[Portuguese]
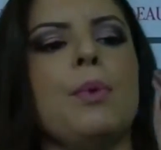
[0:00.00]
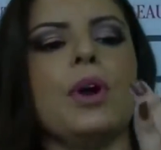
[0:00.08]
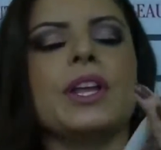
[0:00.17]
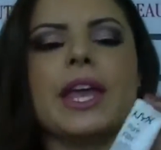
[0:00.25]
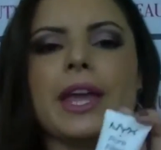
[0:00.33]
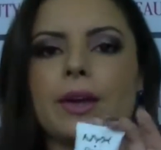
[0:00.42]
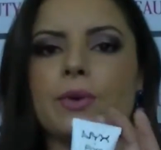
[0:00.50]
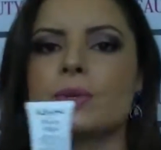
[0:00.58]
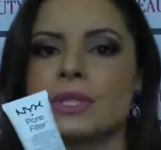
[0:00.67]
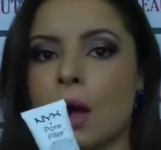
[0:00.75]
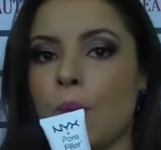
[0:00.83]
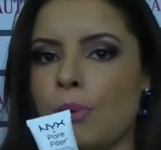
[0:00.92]
Por que
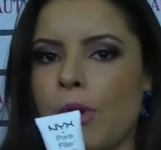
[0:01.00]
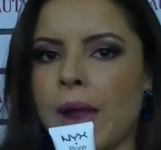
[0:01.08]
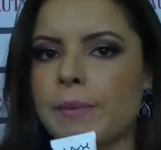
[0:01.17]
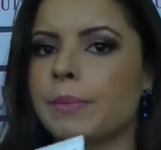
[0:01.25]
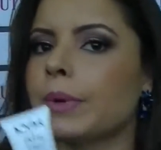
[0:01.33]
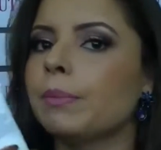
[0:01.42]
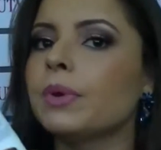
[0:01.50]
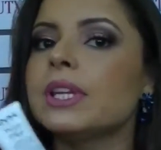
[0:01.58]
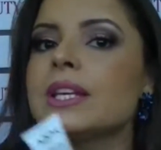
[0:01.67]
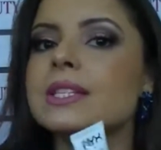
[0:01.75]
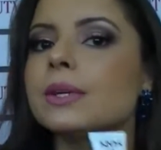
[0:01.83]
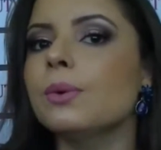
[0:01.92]
usar o primer? Para
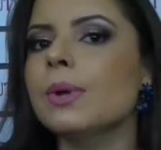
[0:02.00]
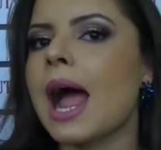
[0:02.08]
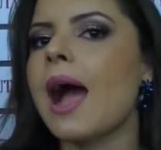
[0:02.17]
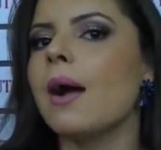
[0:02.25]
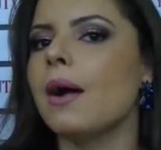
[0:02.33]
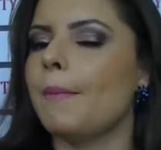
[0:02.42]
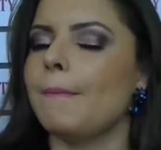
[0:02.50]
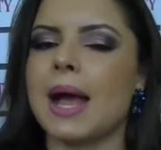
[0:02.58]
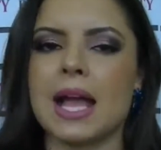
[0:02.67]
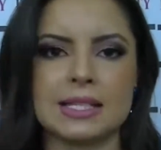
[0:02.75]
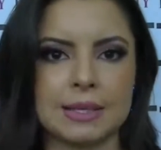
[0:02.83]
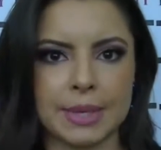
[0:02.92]
poder segurar
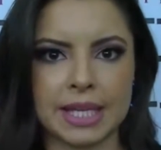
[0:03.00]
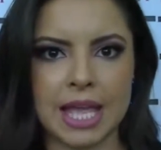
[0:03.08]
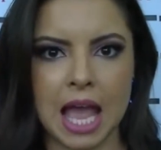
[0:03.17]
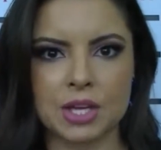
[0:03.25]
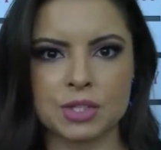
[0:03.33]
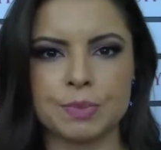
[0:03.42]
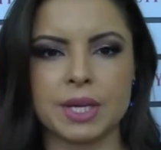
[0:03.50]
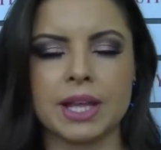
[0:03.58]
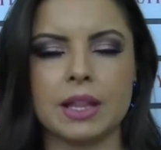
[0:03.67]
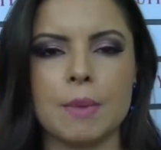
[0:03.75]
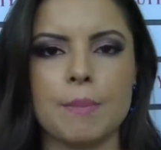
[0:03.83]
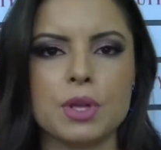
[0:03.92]
mais a maquiagem, para
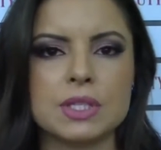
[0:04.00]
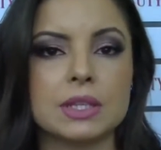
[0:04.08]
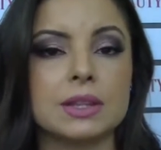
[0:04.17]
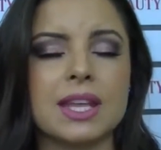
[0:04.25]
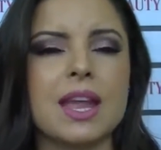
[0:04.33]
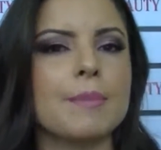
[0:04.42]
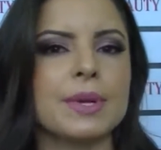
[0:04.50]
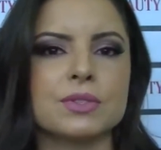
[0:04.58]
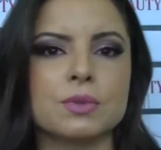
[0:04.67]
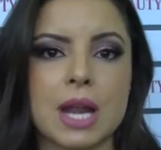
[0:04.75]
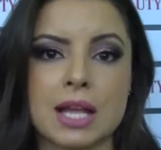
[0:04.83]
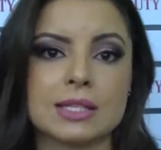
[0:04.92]
que ela possa ter mais
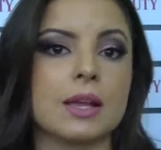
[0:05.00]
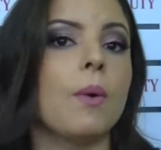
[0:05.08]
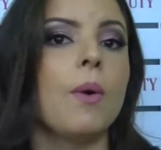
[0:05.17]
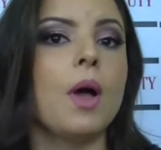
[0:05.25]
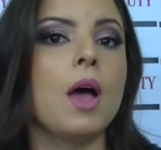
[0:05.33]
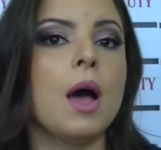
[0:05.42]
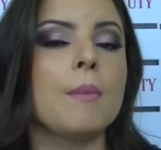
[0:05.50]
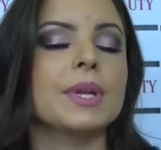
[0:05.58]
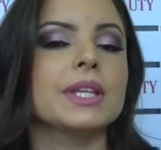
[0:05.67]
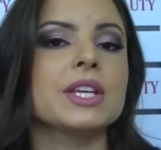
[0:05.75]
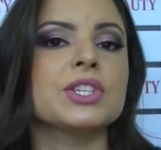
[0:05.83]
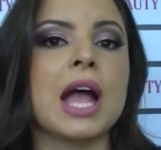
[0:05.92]
duração,
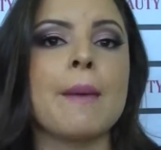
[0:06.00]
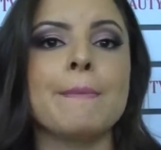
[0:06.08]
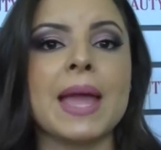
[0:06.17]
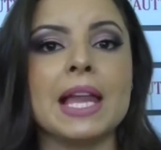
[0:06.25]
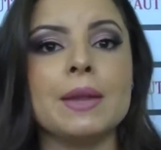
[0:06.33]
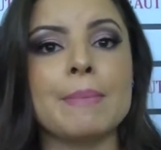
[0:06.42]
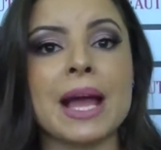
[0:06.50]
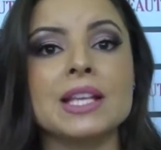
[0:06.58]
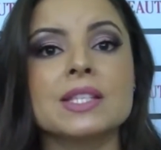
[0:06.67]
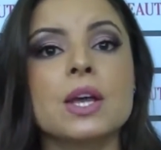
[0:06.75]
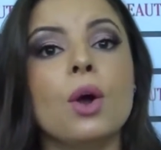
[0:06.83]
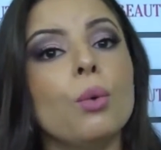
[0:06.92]
para deixar a pele
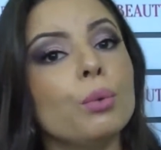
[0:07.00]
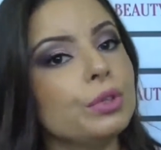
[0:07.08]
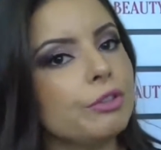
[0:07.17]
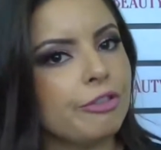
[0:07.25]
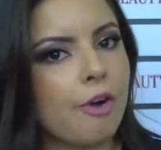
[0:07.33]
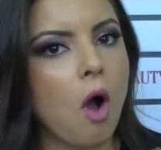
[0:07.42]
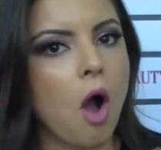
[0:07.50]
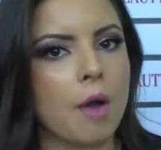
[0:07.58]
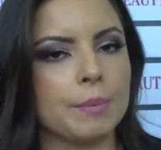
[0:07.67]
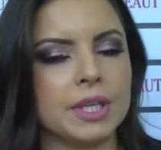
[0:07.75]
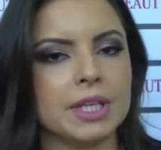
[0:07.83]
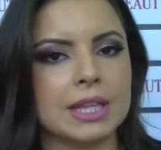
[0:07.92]
mais
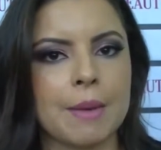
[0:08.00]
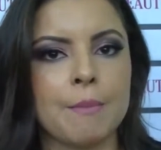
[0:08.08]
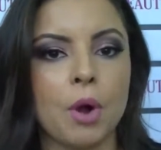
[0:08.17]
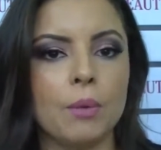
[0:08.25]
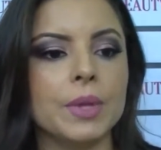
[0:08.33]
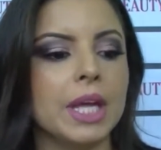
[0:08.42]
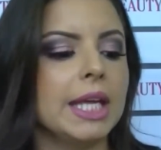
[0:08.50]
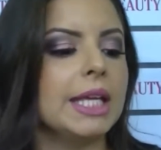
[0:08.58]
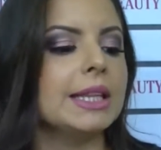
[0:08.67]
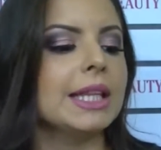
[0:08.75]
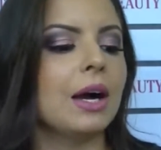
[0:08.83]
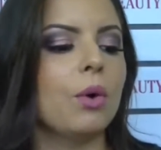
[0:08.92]
uniforme, tá bom?
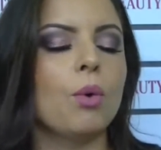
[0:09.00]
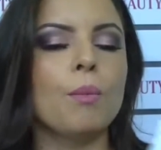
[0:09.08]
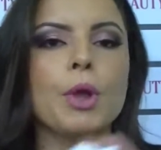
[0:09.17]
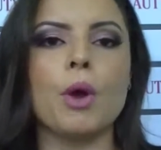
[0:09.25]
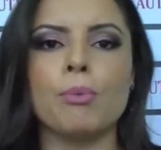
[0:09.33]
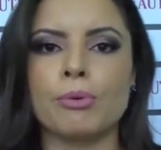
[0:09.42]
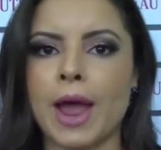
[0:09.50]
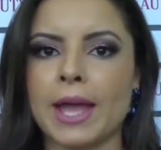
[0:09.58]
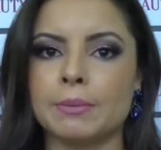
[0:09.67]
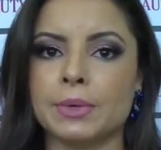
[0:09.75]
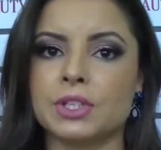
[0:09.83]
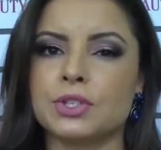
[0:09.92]
Então, o meu
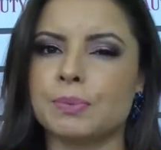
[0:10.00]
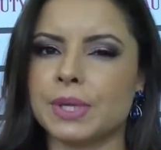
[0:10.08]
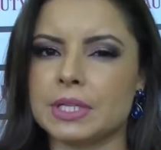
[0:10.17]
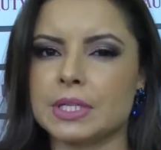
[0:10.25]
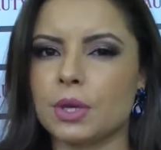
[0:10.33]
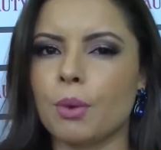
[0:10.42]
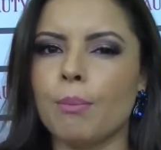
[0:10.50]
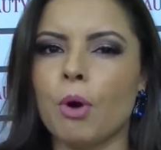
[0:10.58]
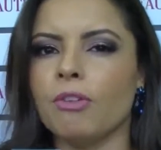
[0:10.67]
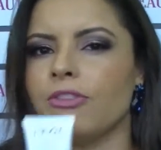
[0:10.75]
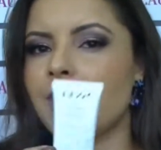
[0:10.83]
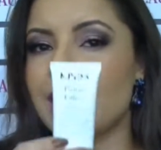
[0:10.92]
primer de precinho
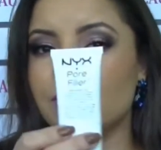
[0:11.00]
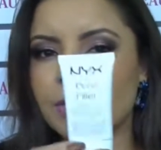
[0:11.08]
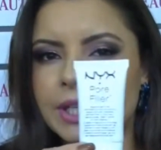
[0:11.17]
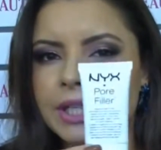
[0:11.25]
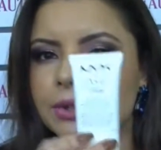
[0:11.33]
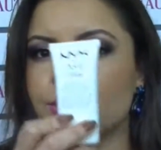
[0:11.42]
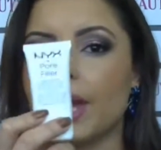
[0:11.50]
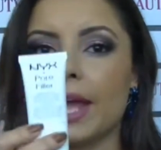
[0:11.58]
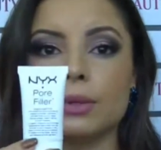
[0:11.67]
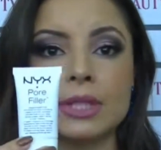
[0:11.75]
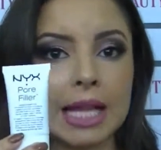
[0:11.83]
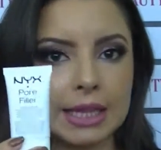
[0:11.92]
bom favorito
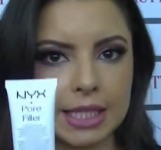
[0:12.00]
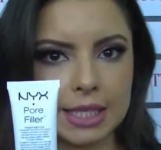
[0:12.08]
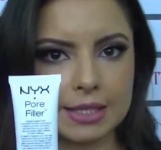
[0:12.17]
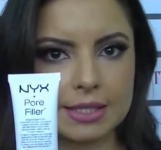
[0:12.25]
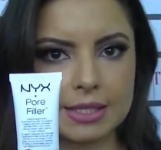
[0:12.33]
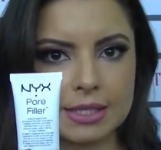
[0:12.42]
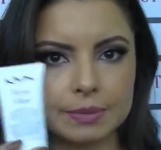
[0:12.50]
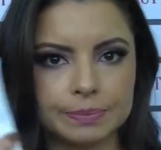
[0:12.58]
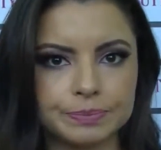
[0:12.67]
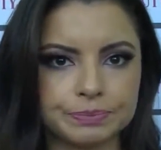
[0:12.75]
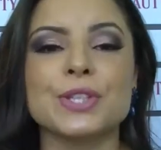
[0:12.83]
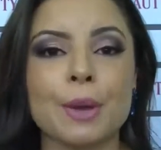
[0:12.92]
é o da NYX.
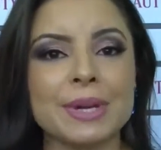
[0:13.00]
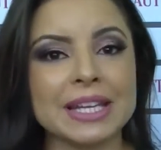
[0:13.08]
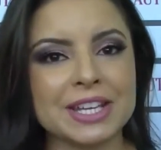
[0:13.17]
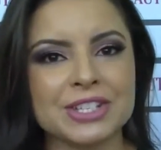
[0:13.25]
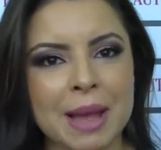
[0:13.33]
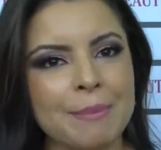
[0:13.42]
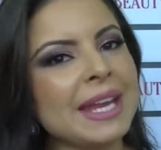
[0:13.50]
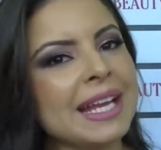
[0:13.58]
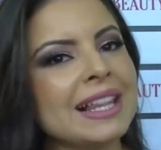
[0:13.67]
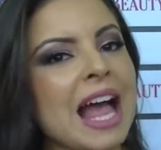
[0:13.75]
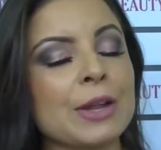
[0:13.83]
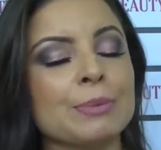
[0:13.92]
Só para deixar bem
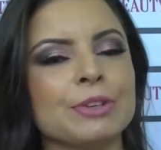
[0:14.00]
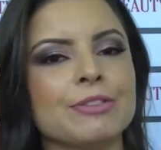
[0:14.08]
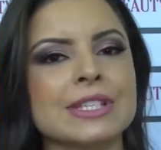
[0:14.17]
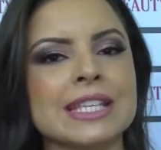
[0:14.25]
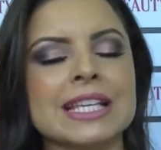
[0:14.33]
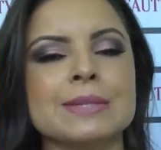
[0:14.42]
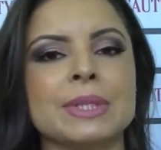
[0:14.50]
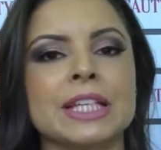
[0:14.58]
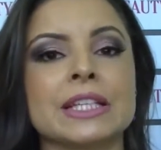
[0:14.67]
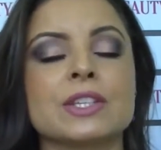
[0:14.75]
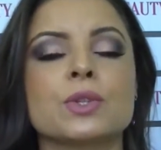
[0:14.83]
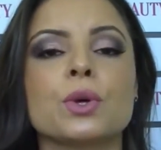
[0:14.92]
claro para vocês,
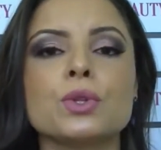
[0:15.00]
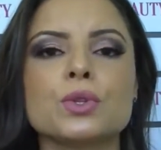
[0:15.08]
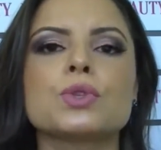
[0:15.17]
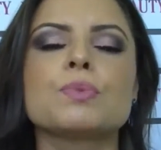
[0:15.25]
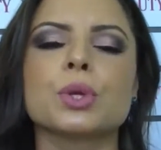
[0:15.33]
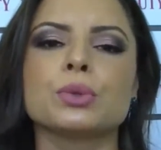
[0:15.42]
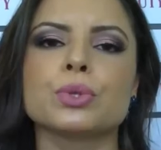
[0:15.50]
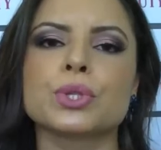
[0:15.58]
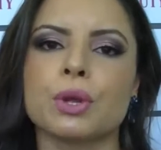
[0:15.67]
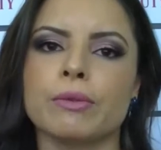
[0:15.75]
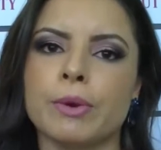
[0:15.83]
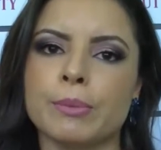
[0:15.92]
meninas, todos os produtos
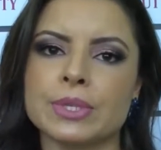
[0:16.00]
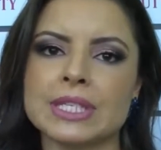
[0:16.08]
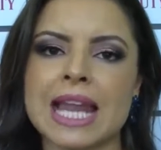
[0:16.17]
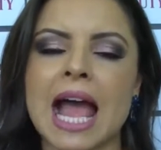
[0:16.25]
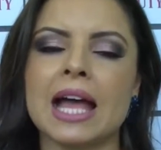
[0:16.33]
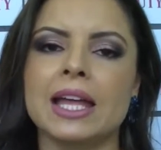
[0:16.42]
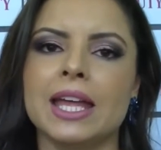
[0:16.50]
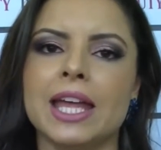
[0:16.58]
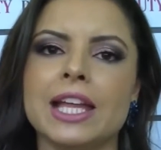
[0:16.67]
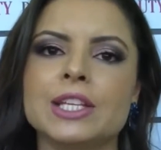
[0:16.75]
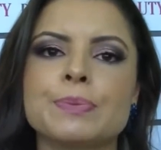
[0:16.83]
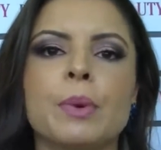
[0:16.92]
que eu vou mostrar,
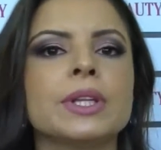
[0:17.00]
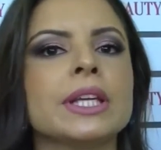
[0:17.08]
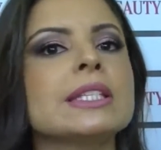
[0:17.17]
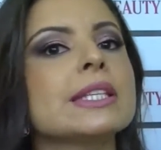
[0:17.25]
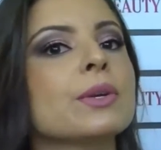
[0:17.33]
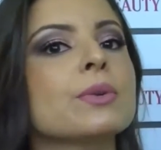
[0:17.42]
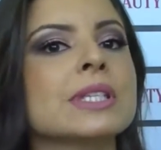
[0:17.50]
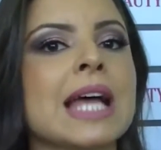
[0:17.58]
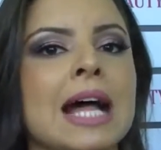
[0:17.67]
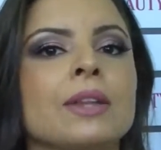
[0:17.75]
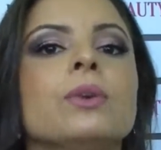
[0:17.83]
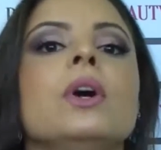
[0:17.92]
eles podem ser
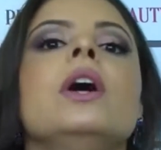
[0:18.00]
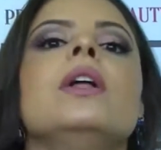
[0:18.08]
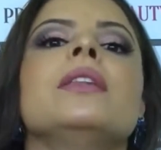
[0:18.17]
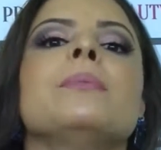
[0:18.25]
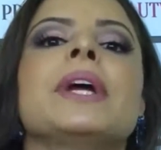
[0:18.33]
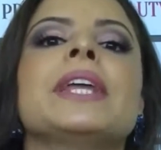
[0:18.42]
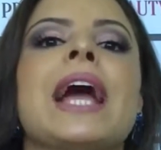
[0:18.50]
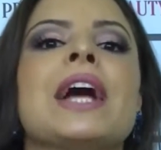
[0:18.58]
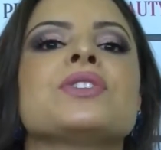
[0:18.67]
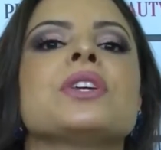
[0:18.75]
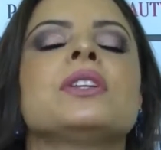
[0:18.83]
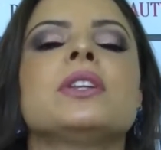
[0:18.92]
usados na
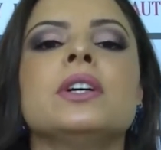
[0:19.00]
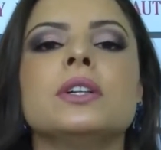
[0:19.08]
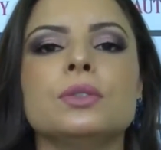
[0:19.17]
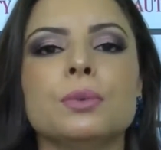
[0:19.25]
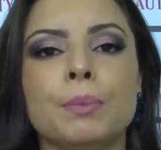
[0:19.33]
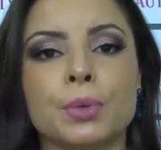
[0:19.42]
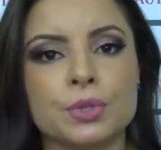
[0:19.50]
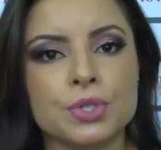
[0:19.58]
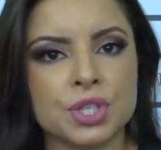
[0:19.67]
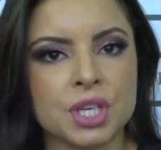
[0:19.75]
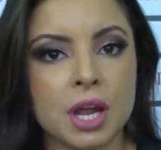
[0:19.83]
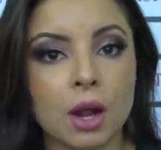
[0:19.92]
maquiagem tanto para o
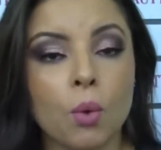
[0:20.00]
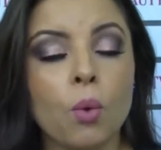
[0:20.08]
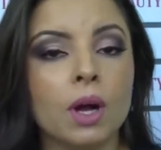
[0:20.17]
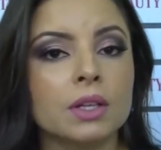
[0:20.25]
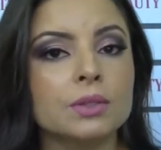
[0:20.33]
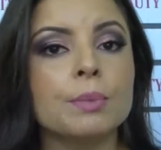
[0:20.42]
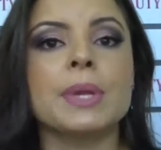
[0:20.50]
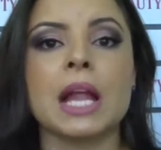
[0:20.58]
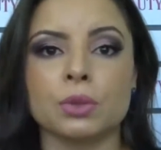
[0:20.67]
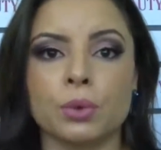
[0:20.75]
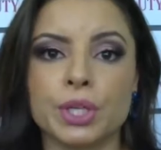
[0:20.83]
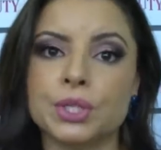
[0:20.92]
dia quanto para a
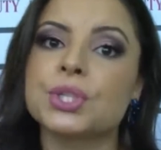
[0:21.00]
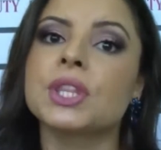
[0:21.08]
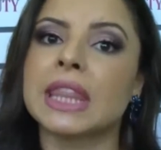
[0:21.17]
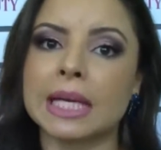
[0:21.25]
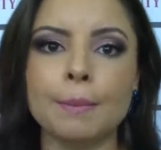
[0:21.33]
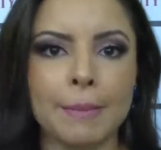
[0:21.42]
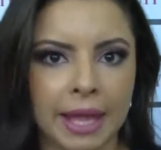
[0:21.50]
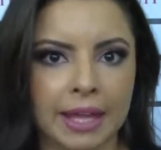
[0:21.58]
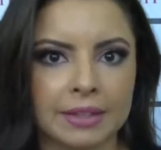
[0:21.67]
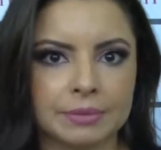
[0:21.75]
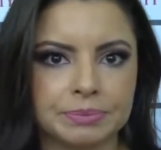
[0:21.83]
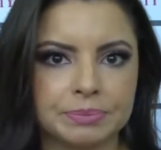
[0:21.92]
noite também.